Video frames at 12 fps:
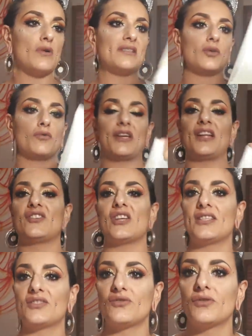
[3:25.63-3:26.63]
Questo qui è il
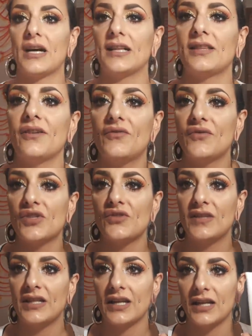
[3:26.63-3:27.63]
gel struccante che vi feci
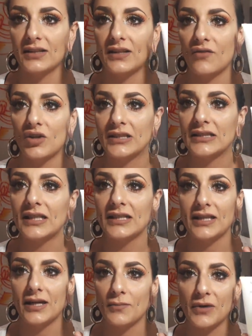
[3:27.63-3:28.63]
vedere l'altra volta della
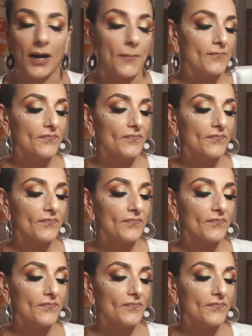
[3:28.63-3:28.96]
Deborah.